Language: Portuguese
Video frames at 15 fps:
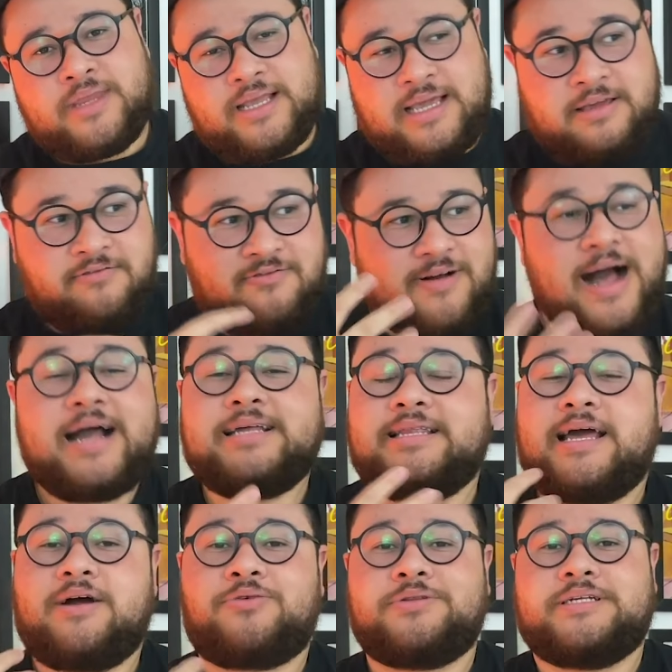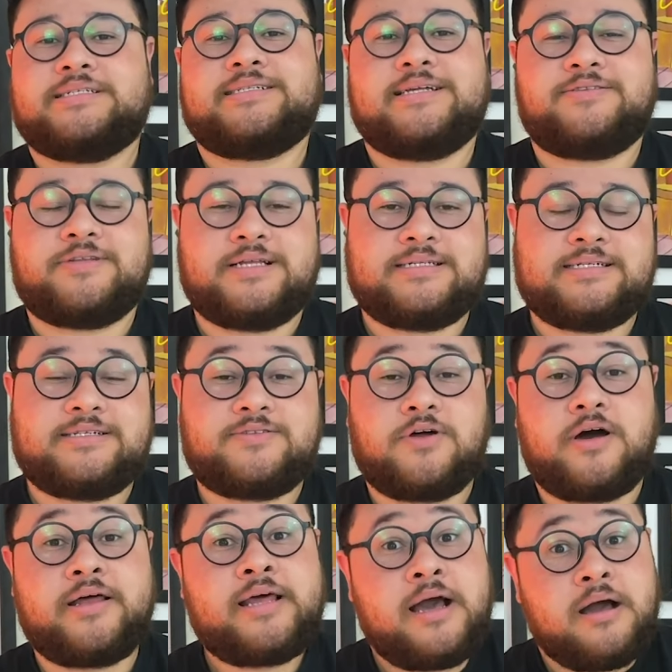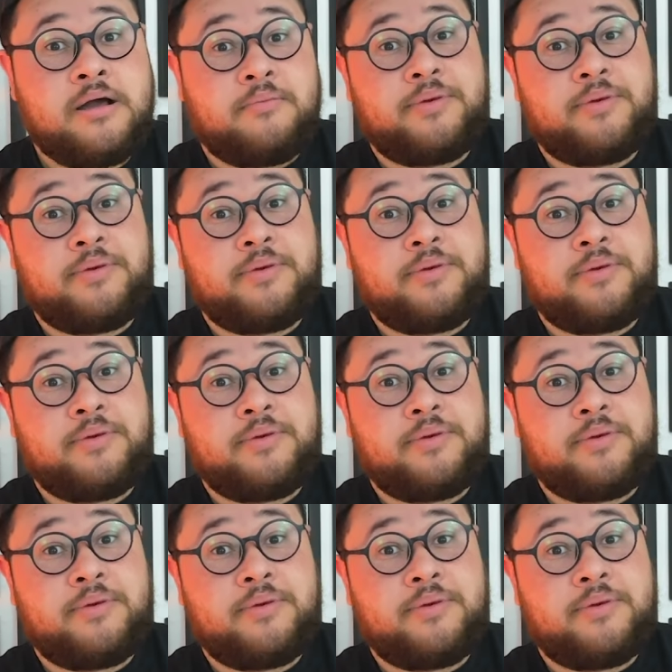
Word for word: que vai né, acontecendo nessa história,